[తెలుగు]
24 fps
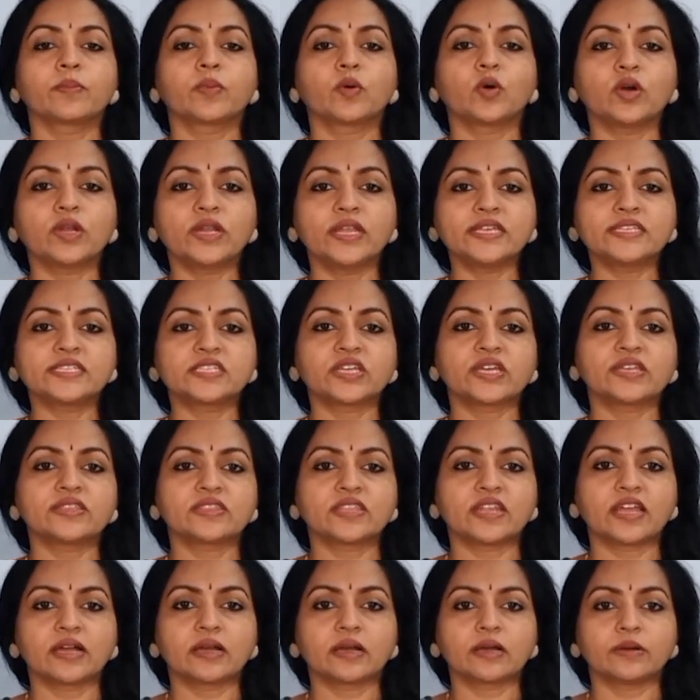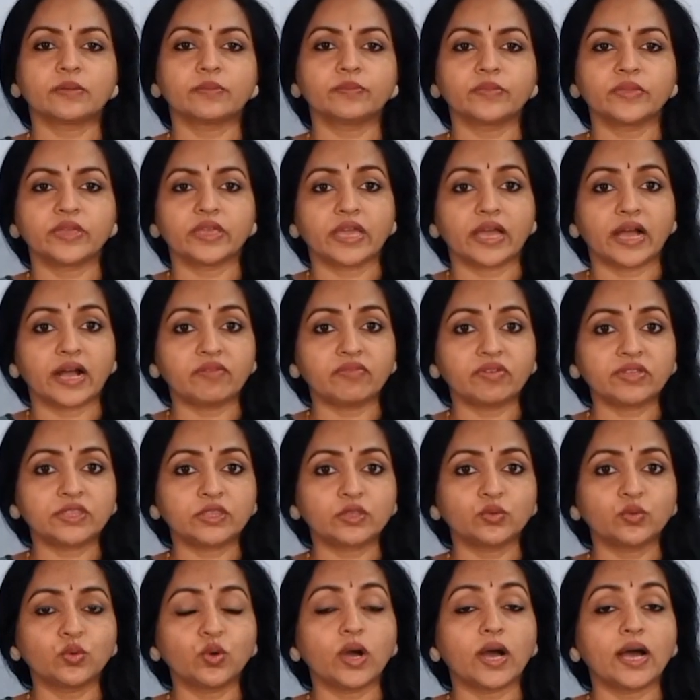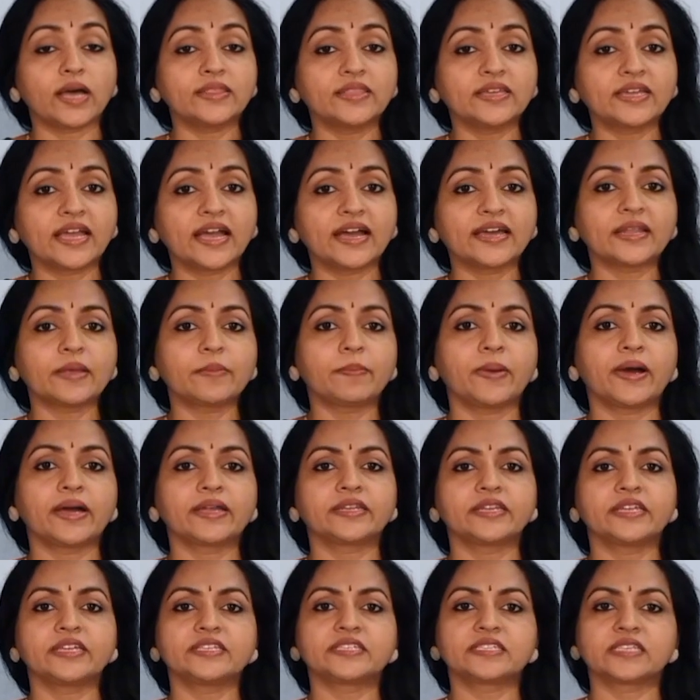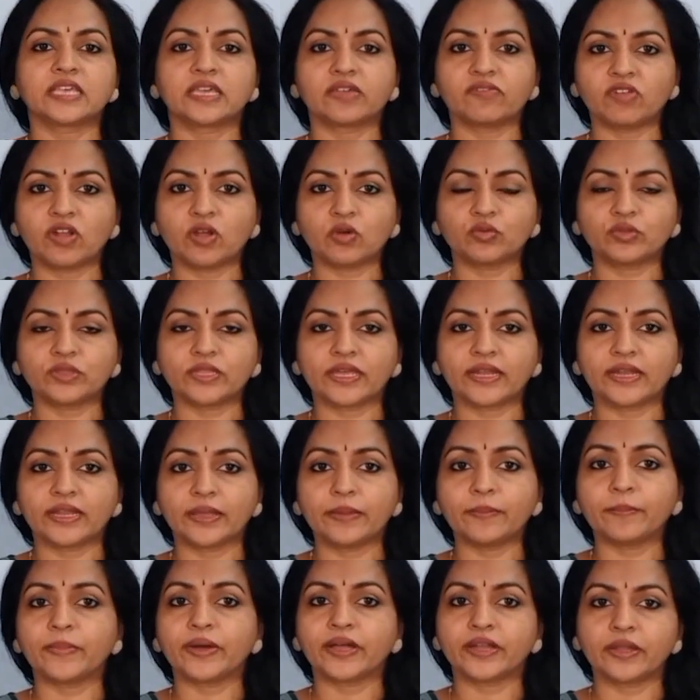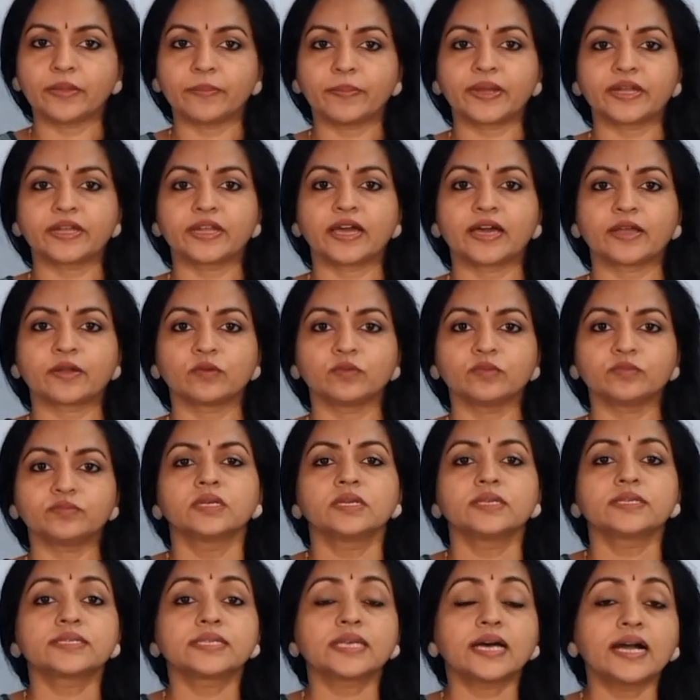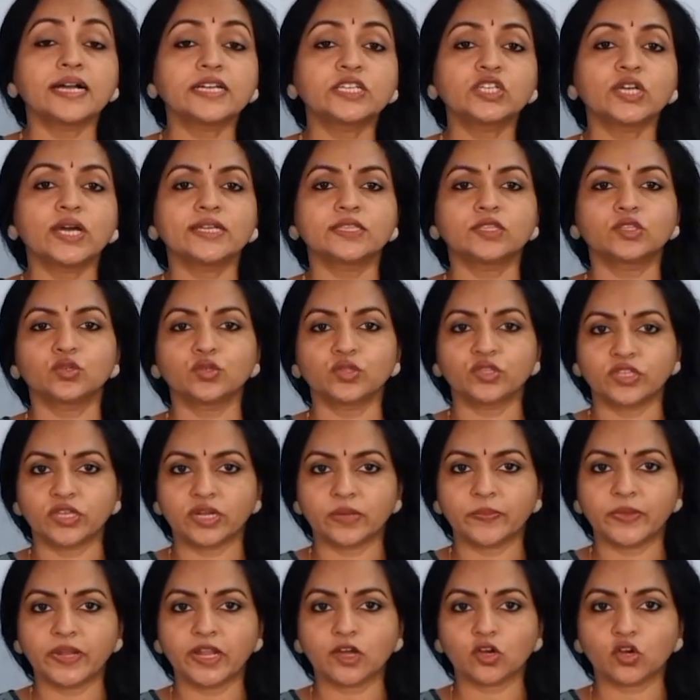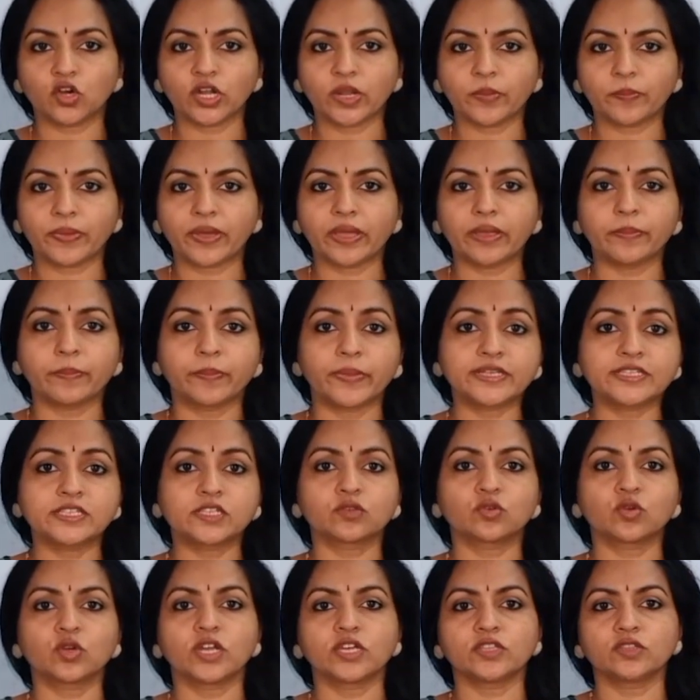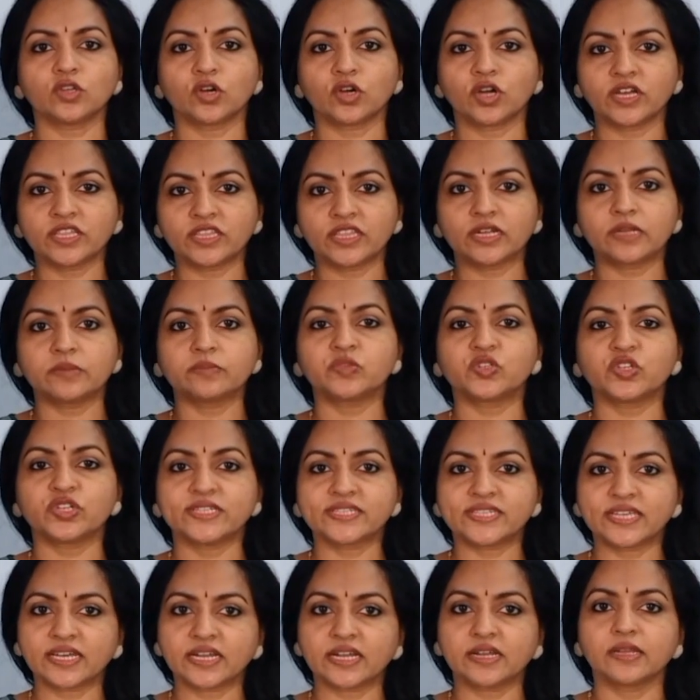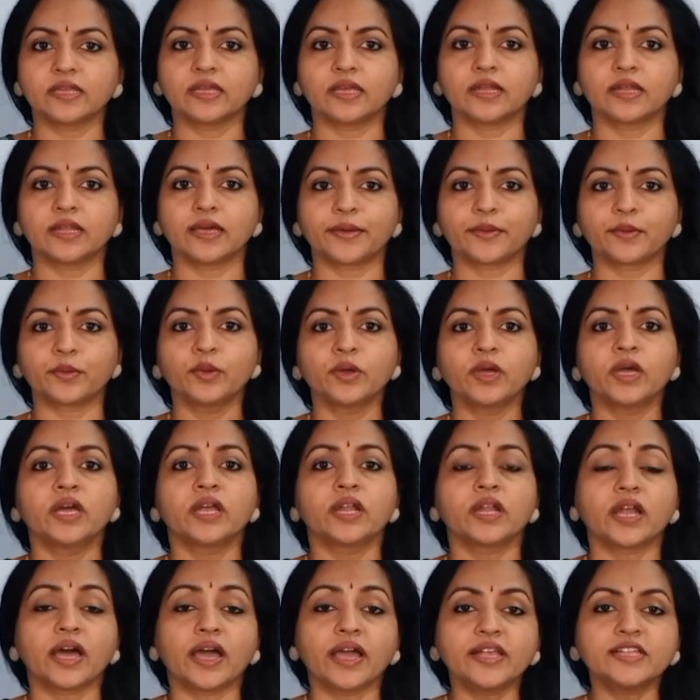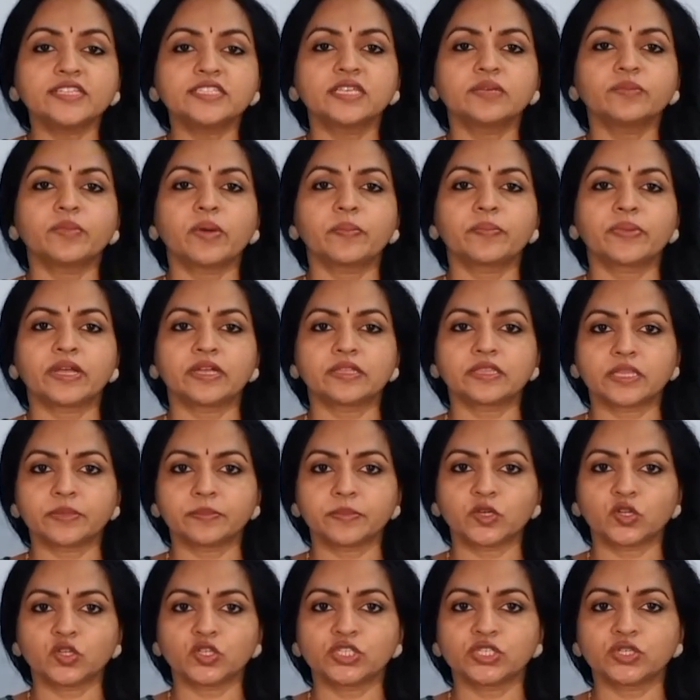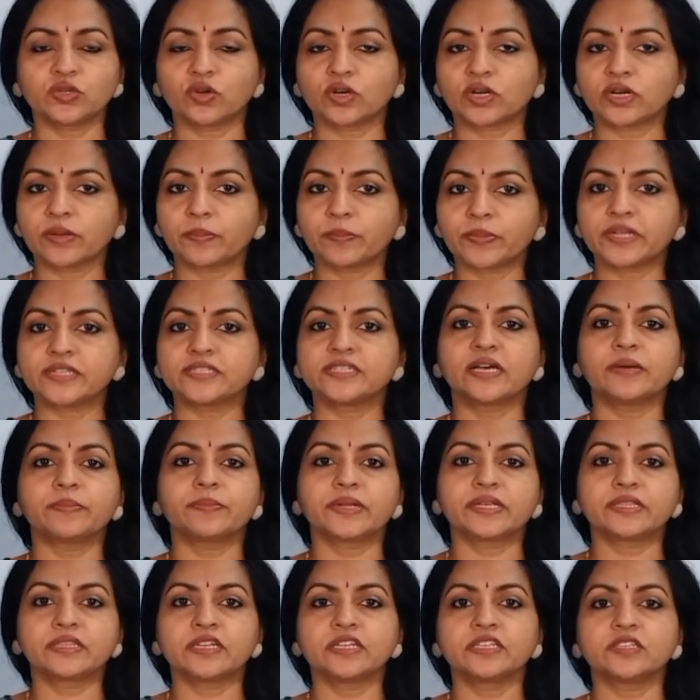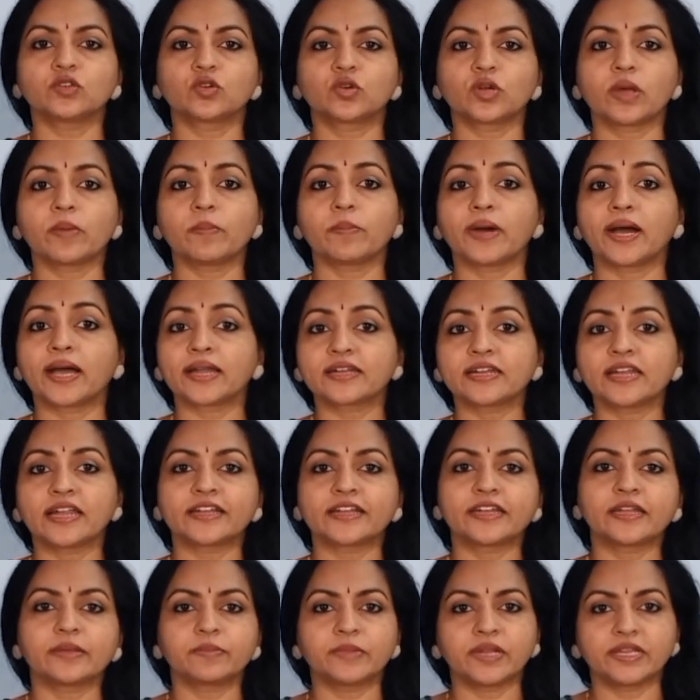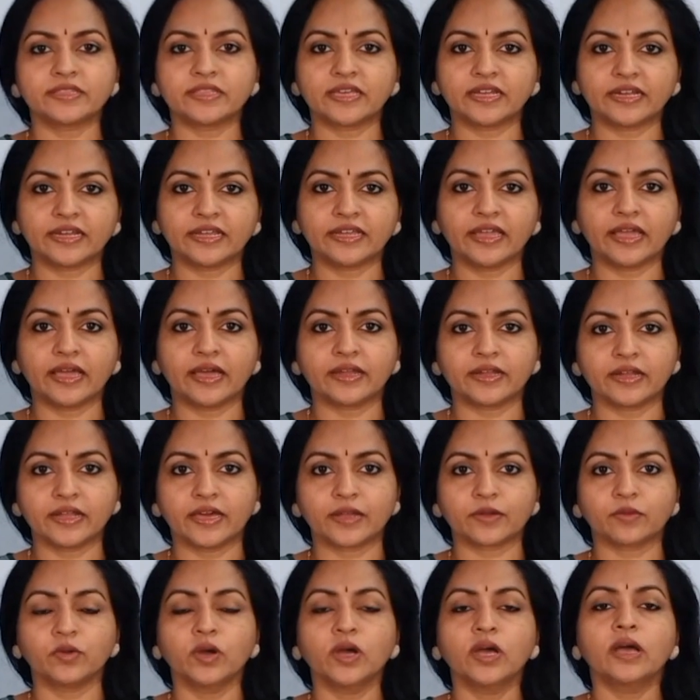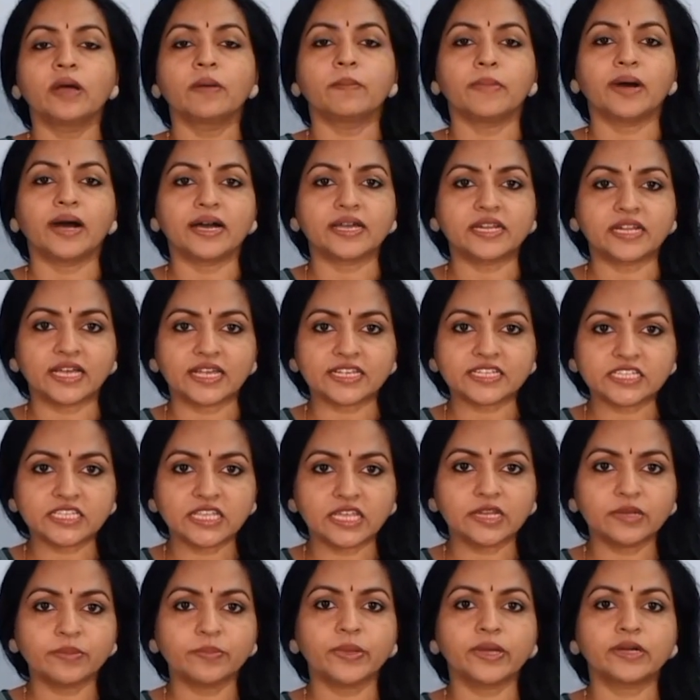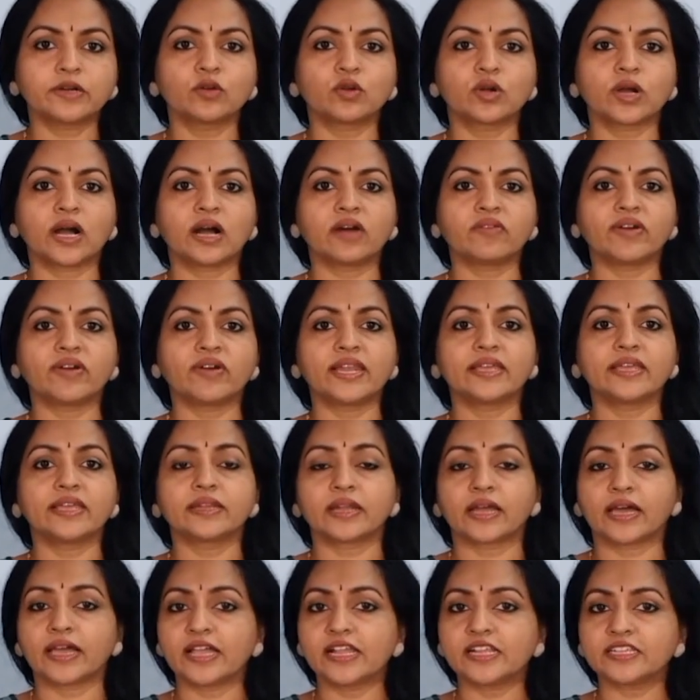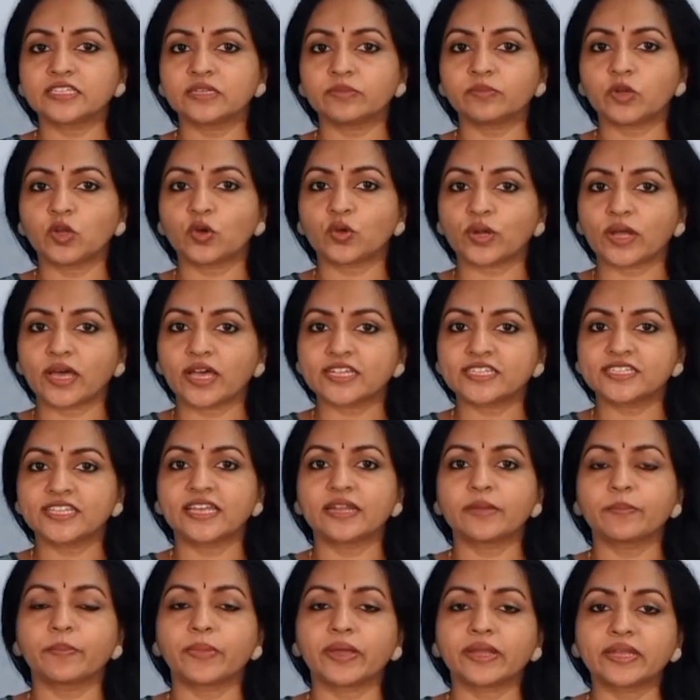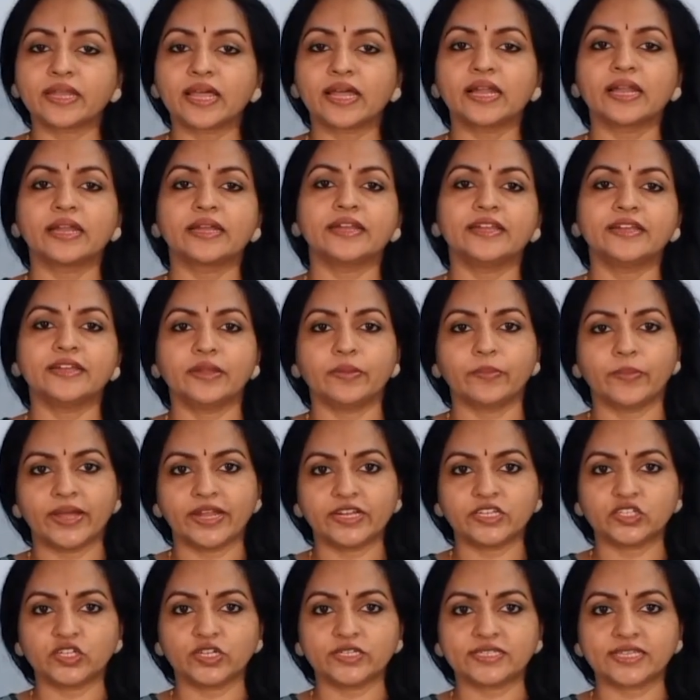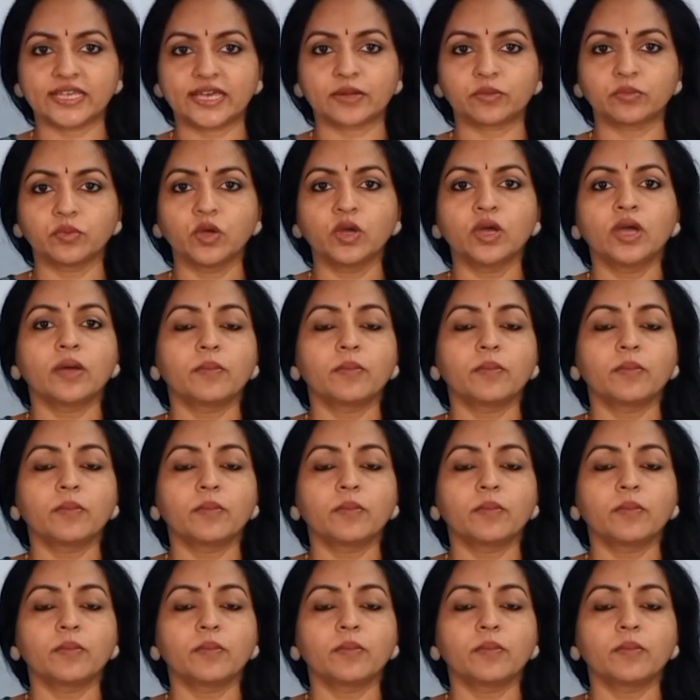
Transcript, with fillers: పోలీస్ యంత్రాంగం యావత్తు అధికార పార్టీ సేవలో ఉందని మండిపడ్డారు సాక్షాత్తు తిరుమలకొండపై బస్సు కూడా దొంగతనం చేశారని అన్నారు రాయలసీమ ప్రాంతం గురించి ఒక్క ప్రజాప్రతినిధి కూడా మాట్లాడడం లేదని అన్నారు మా రాజధాని మాకు కావాలి రాయలసీమలో రాజధాని పెట్టాలని డిమాండ్ చేశారు